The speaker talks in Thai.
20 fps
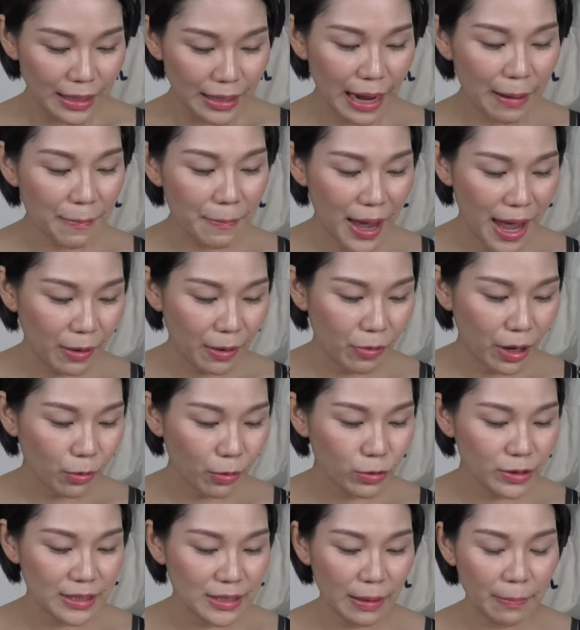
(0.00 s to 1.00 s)
ถ้าแมนว่า
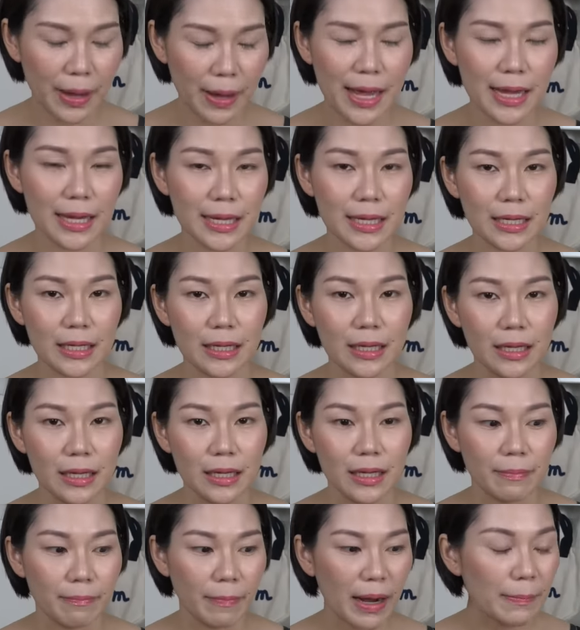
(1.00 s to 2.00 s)
คุณจะ
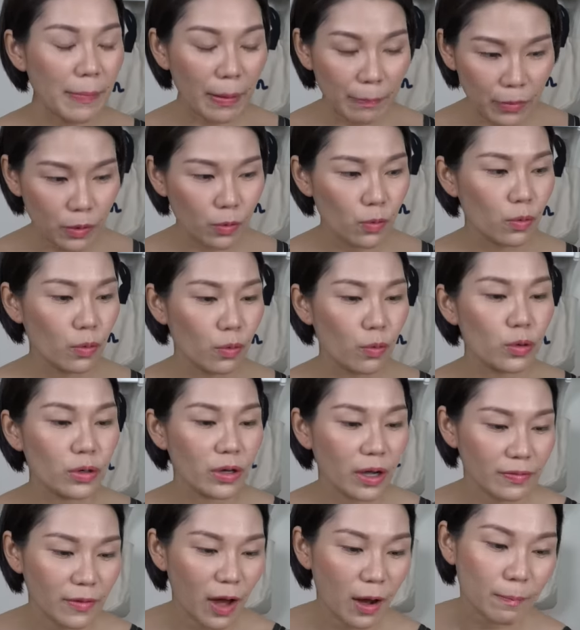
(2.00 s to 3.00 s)
ไม่บำรุงคุณ
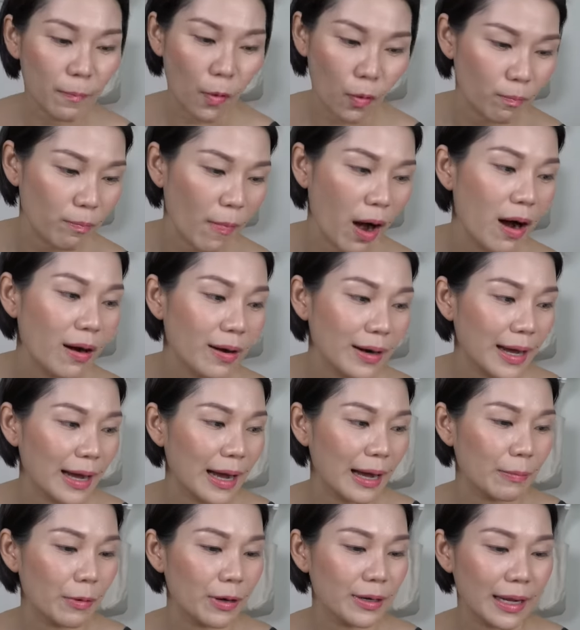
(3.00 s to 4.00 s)
ก็ต้องปกป้องนะ
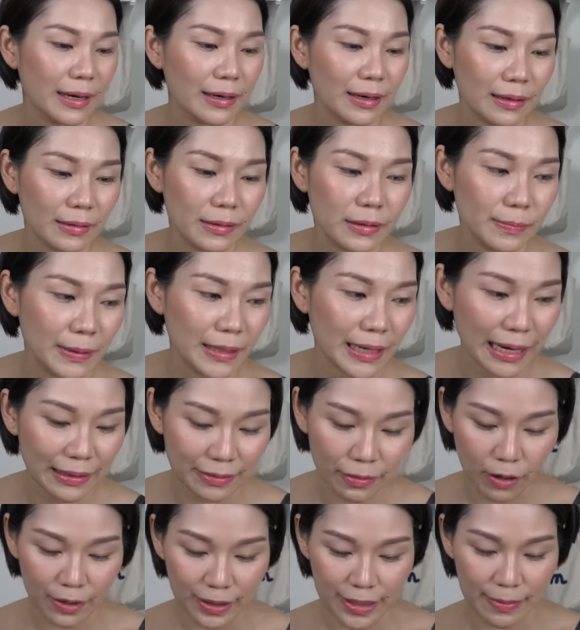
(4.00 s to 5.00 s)
คะเพราะนั้นนะคือเป็นขั้น
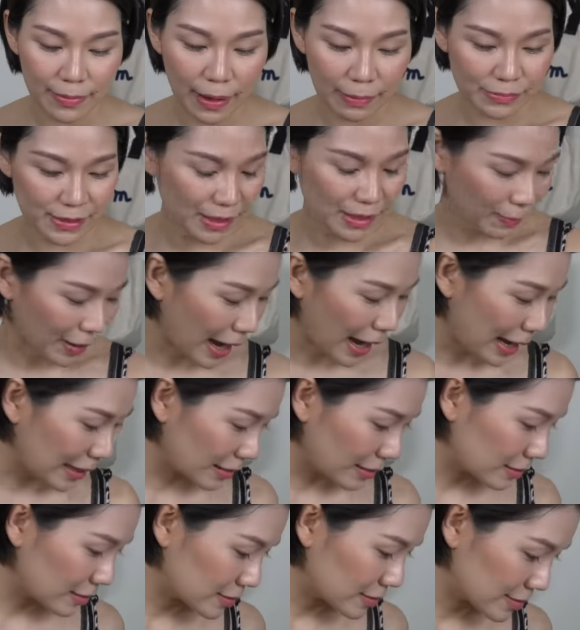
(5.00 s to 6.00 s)
ตอนที่แบบสำคัญ
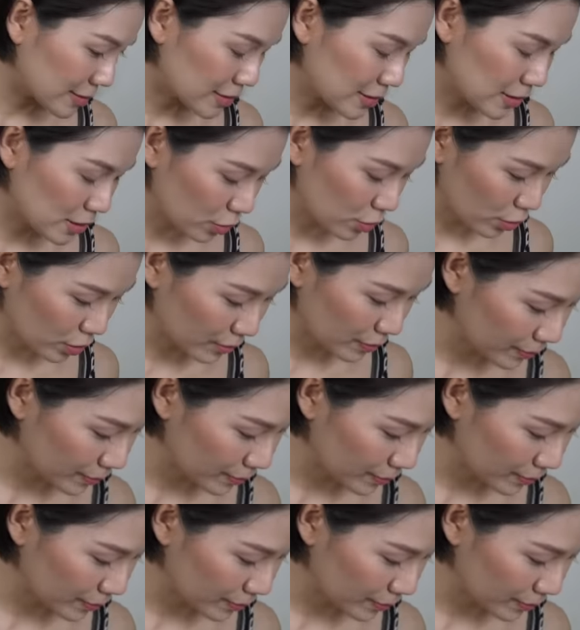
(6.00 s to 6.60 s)
สุด